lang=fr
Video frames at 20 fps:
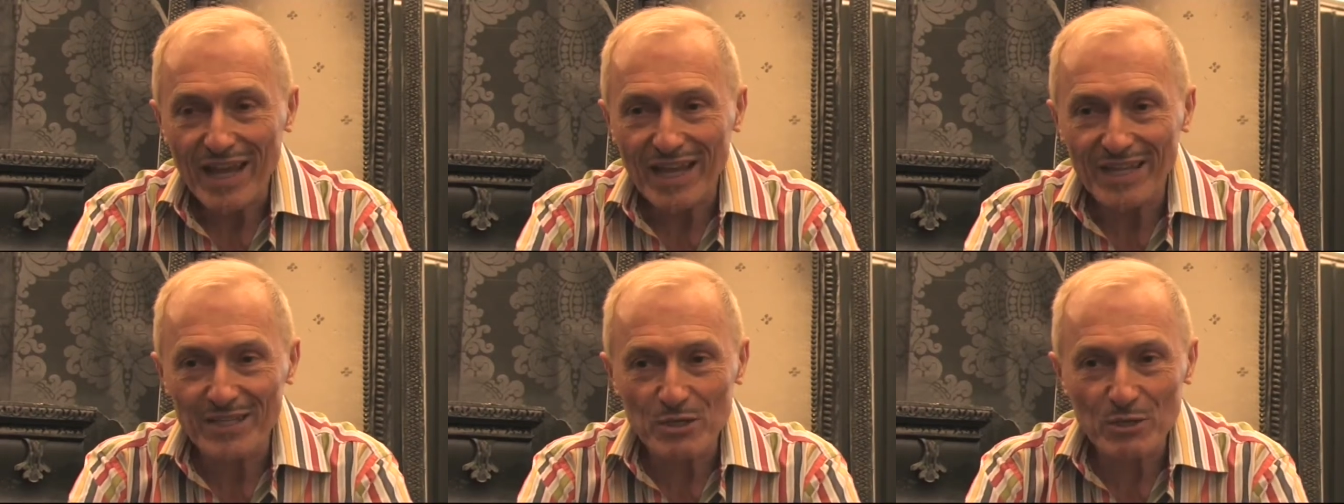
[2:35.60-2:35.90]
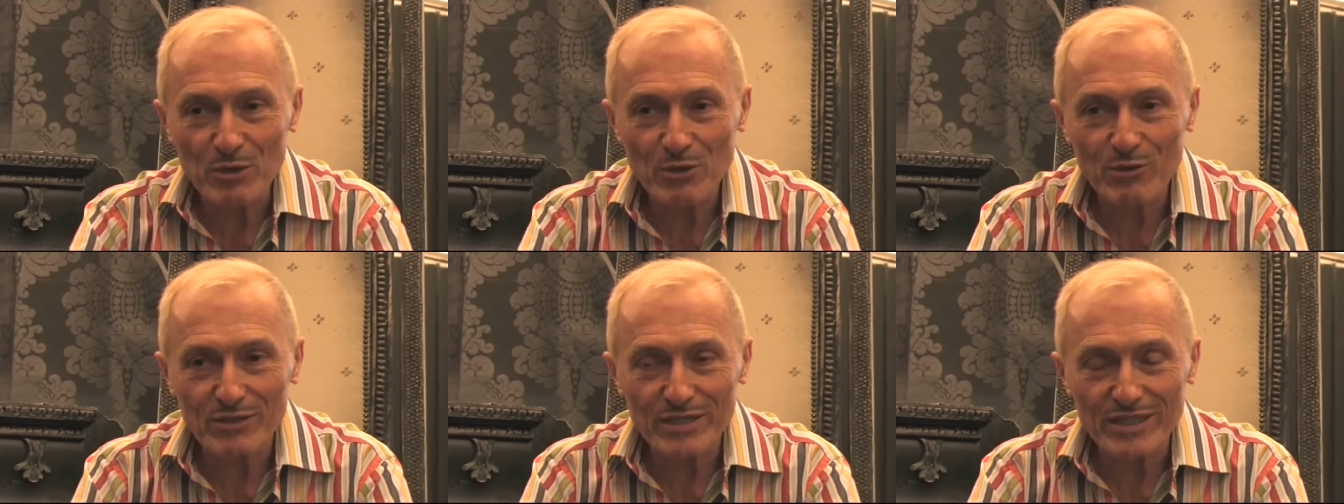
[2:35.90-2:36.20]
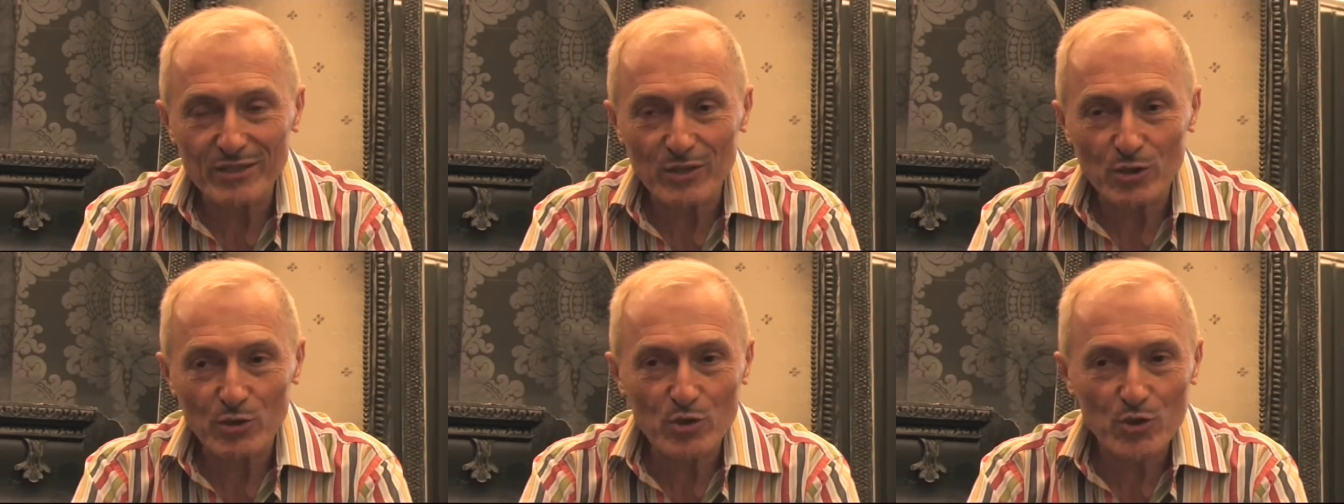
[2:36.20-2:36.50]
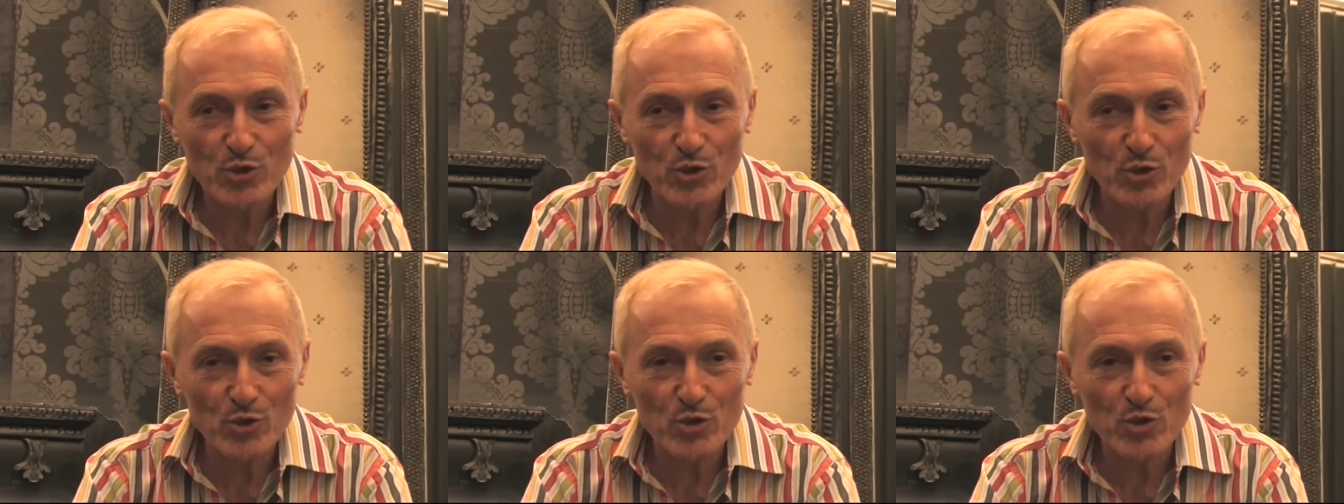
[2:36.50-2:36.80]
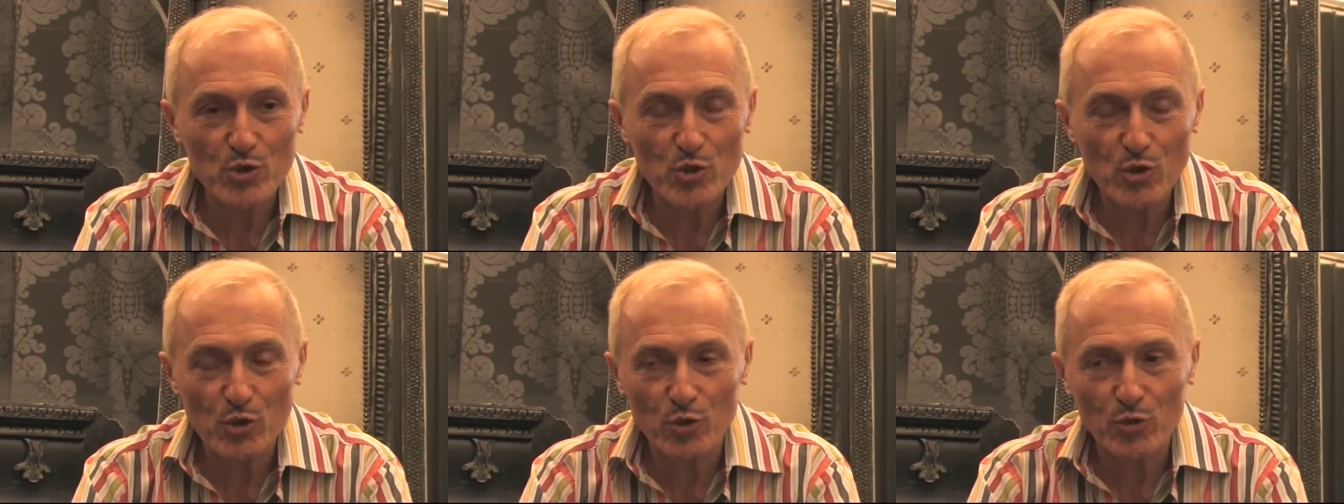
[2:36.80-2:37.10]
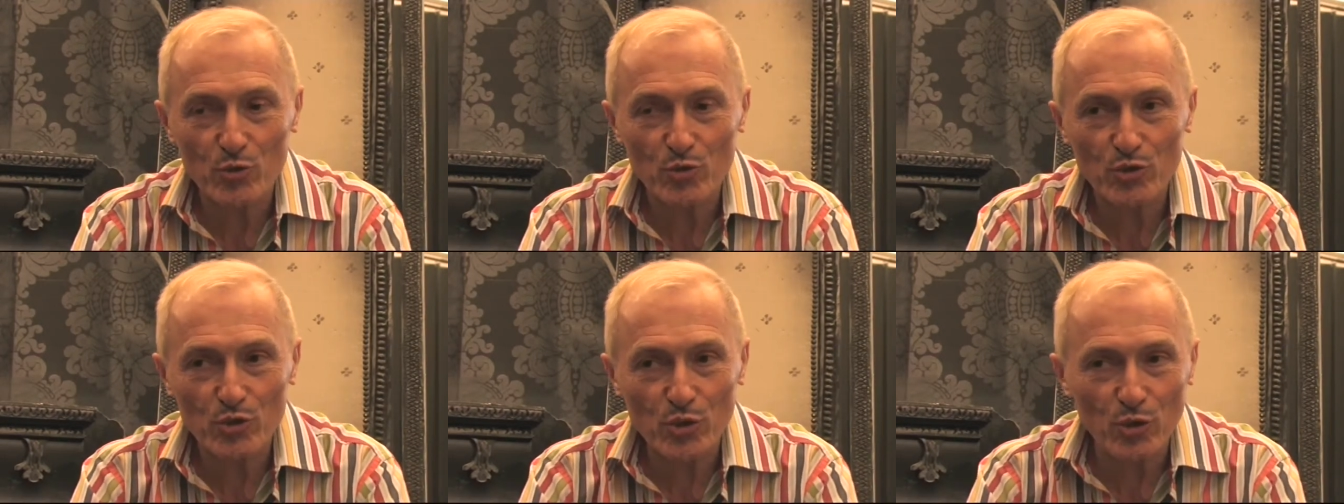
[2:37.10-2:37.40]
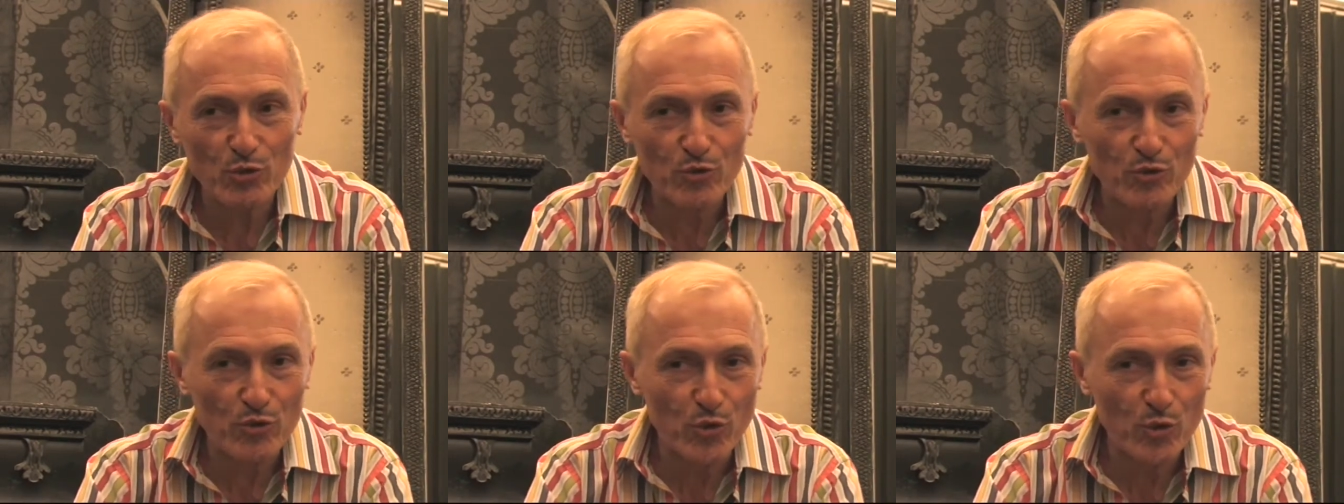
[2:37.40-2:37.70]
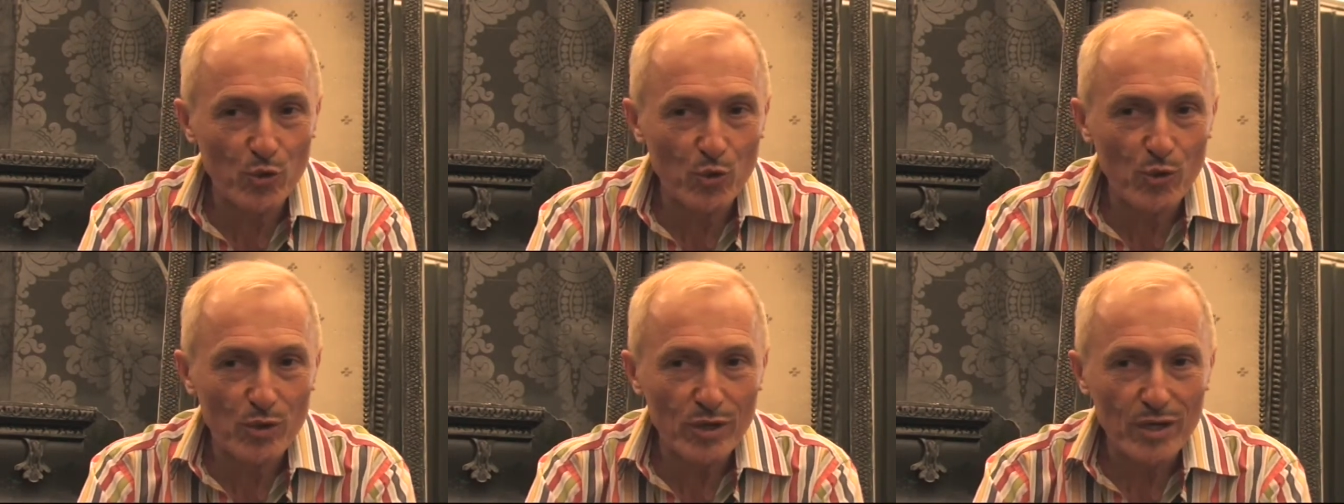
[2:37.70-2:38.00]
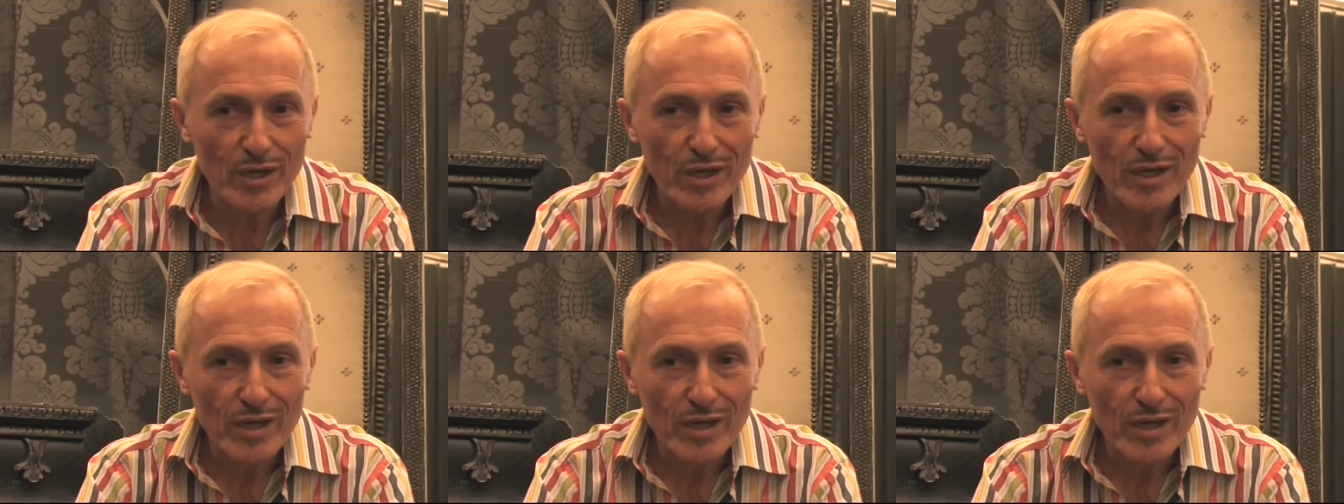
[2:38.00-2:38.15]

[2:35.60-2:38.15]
Alors les danseurs seront tantôt